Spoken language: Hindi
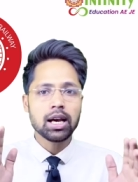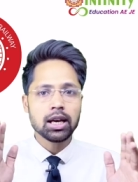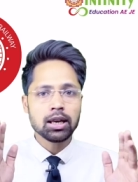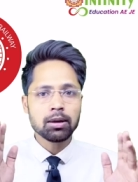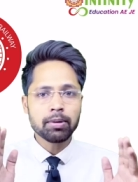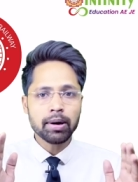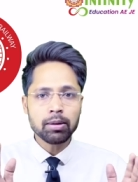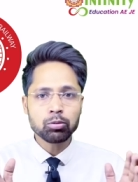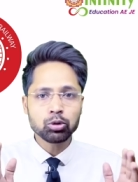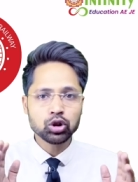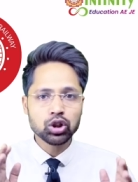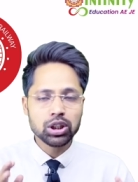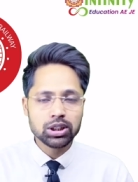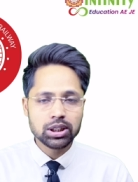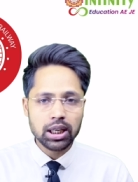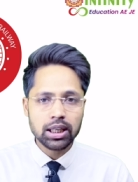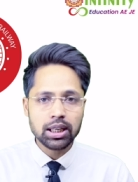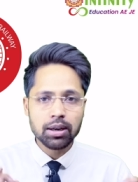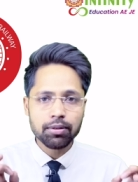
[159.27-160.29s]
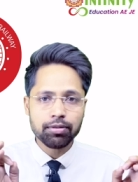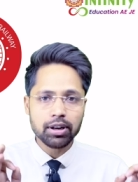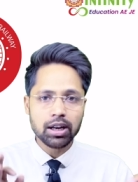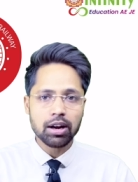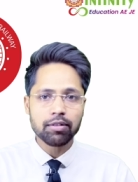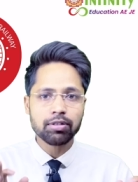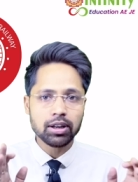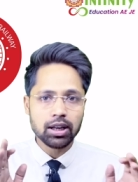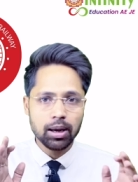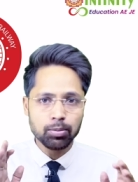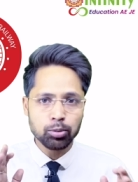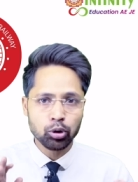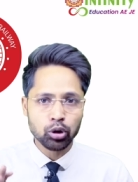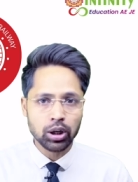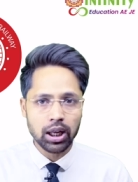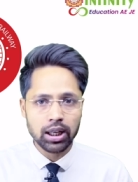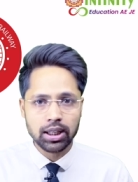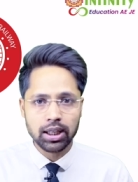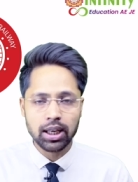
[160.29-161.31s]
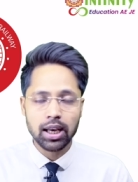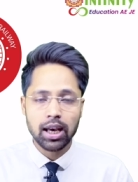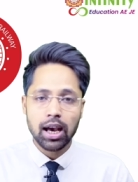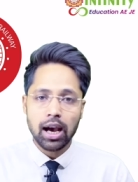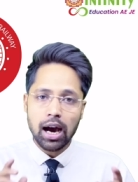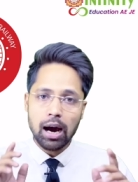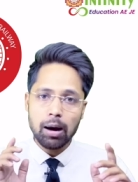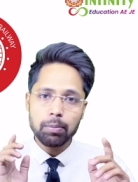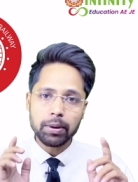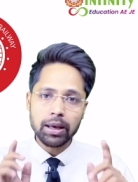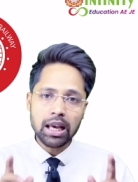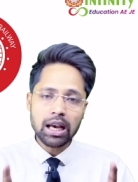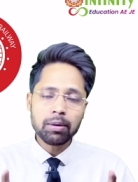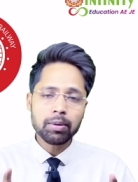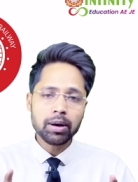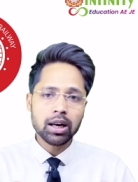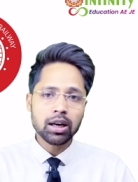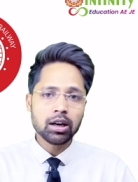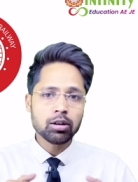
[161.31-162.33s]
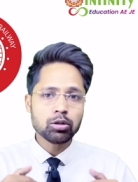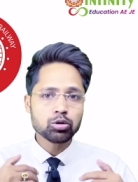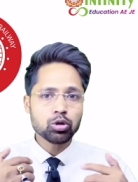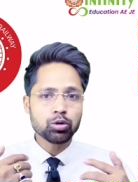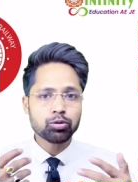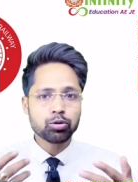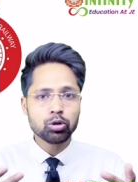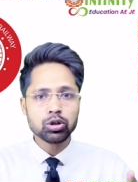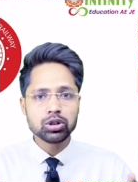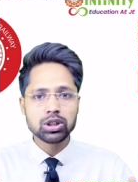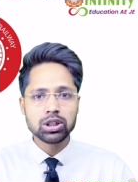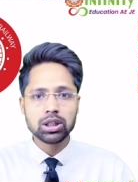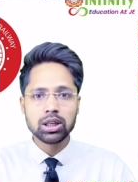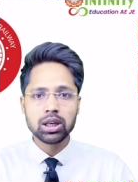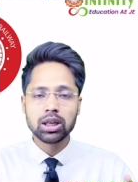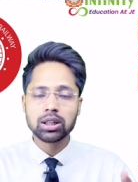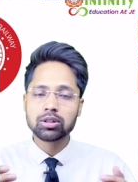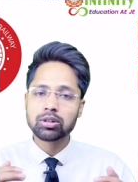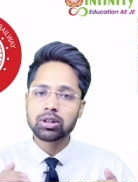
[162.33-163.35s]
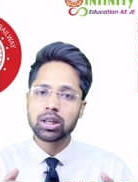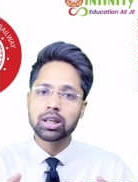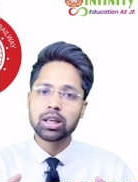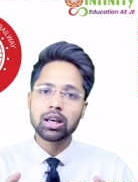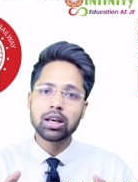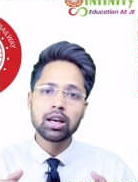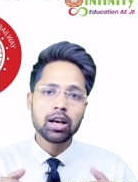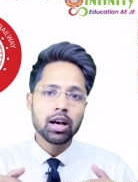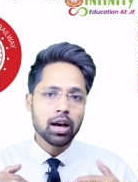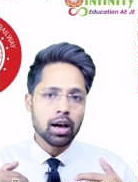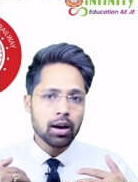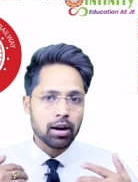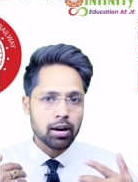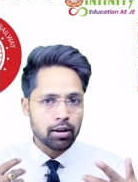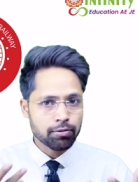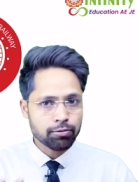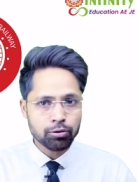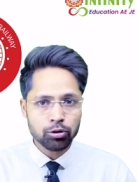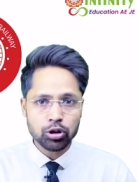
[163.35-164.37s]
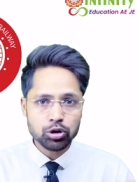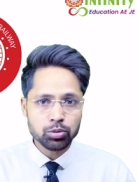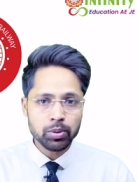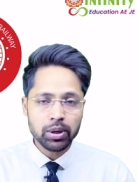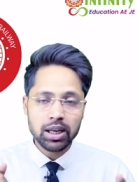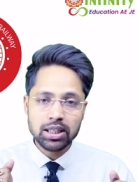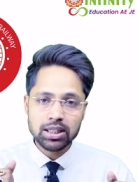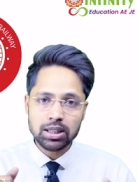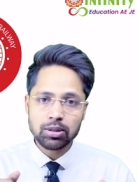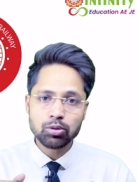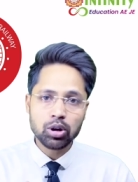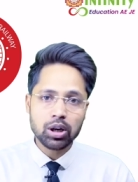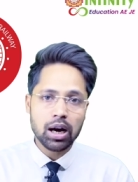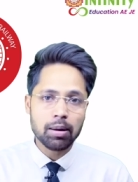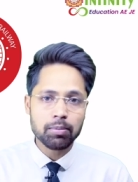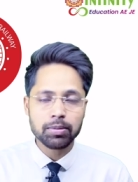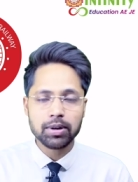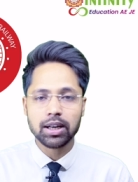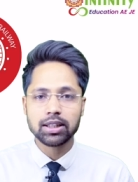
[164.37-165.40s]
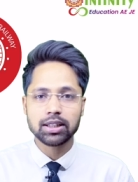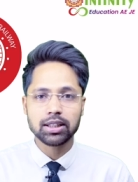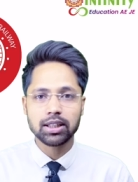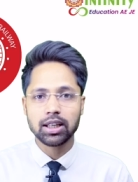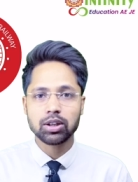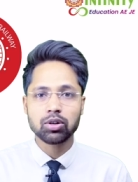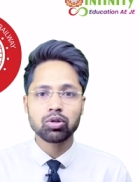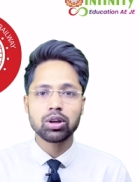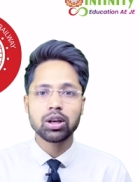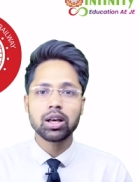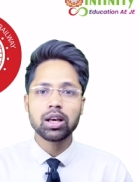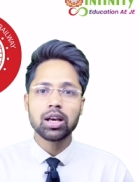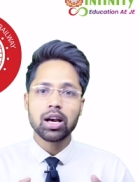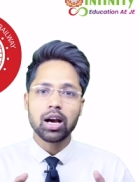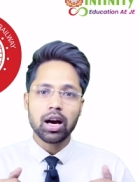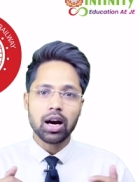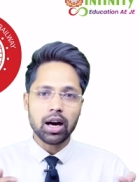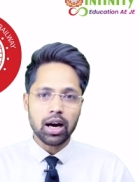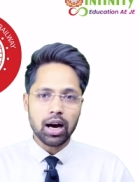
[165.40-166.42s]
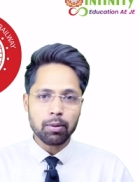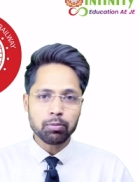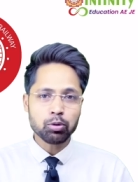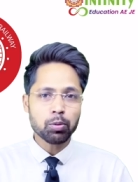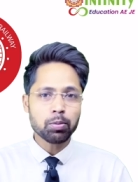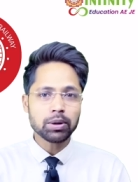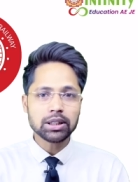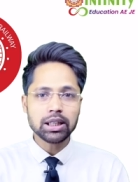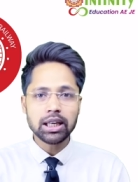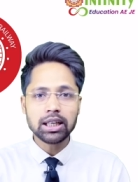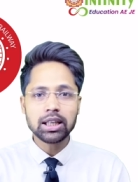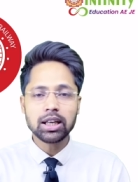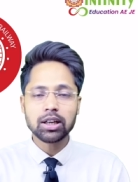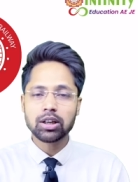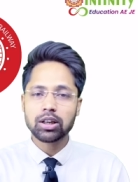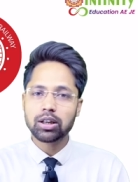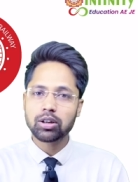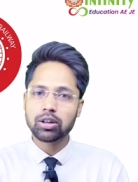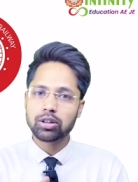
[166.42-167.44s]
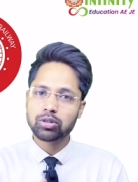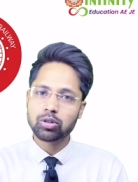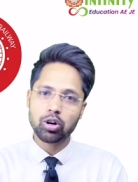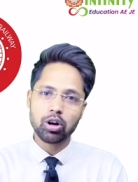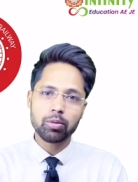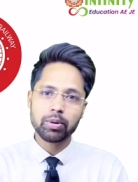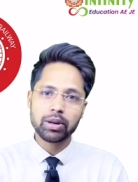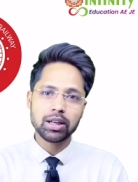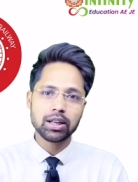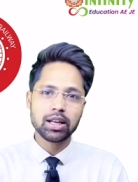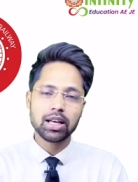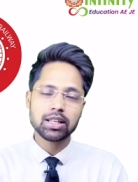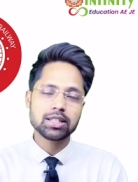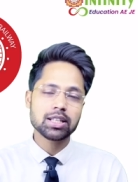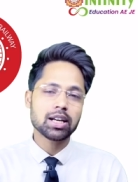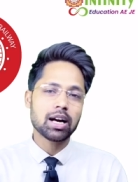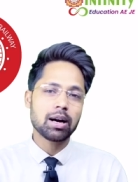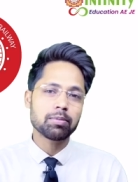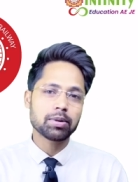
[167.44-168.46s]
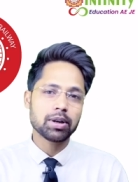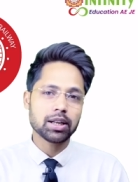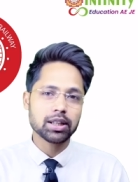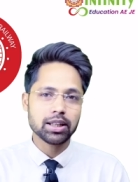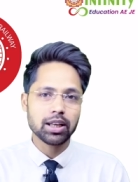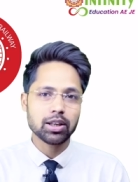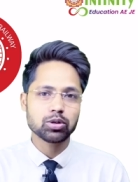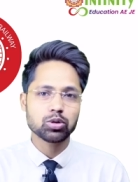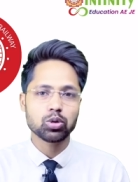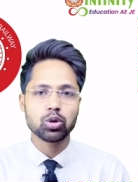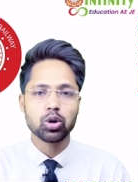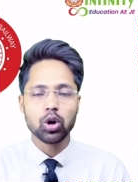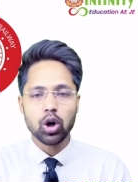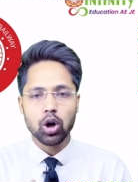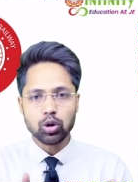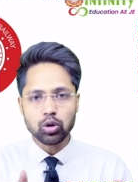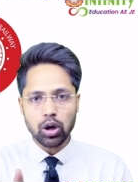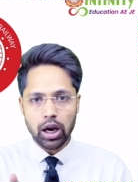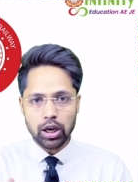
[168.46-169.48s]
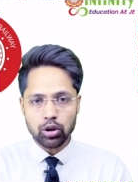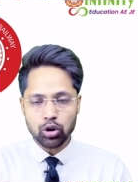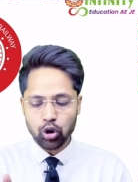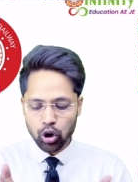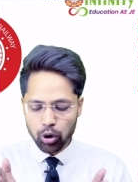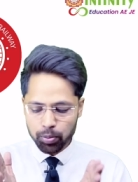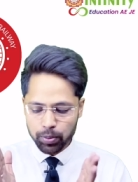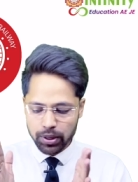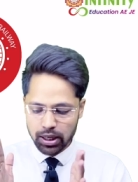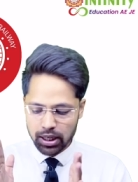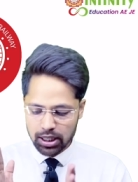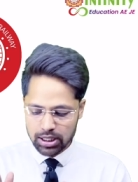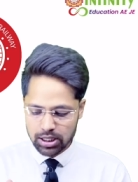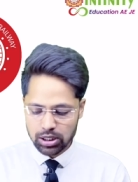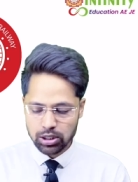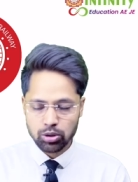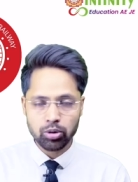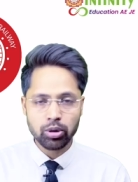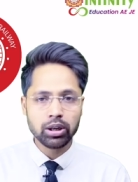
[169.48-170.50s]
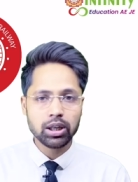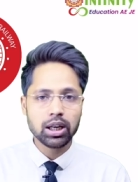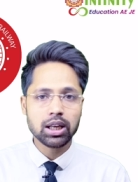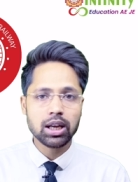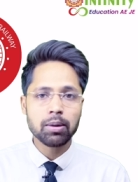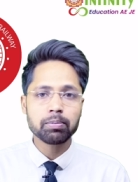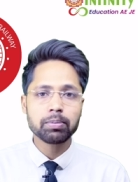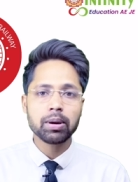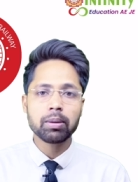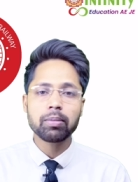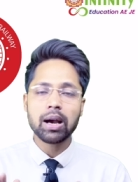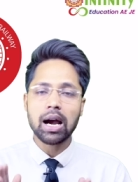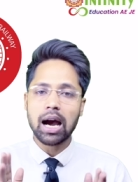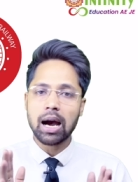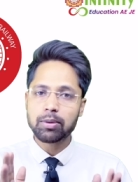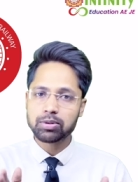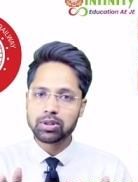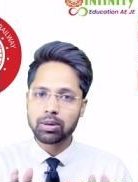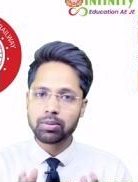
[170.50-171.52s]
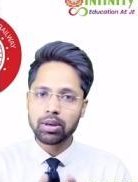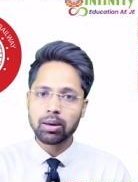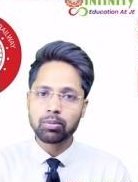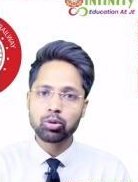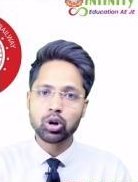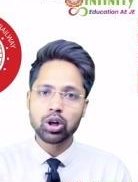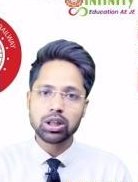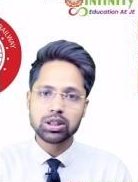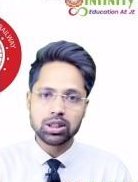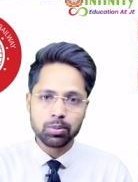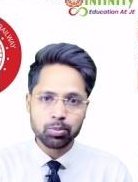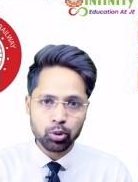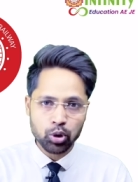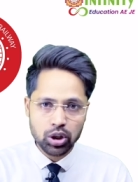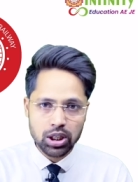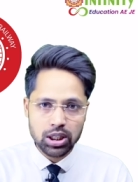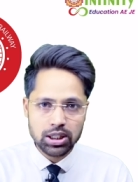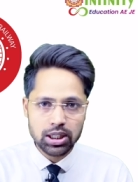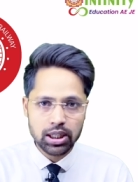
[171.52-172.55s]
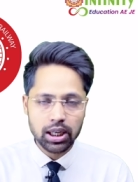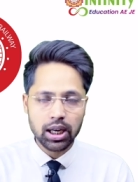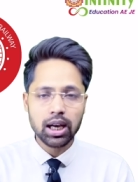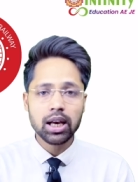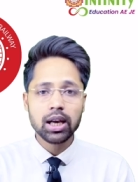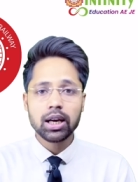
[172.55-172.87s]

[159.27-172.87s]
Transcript: कि भाई मुझे चाहिए फटाफट आप लोग लाइए आप एक बार बार अगर उसको फोर्स कीजिएगा तो देखिए फोर्स में कैसे वो काम करती है क्योंकि आपको पता ही है गवर्नमेंट कैसे काम करती है सो तो आई होप कि इस ट्विटर कैंपेन में आप सभी हम लोग का सपोर्ट कीजिएगा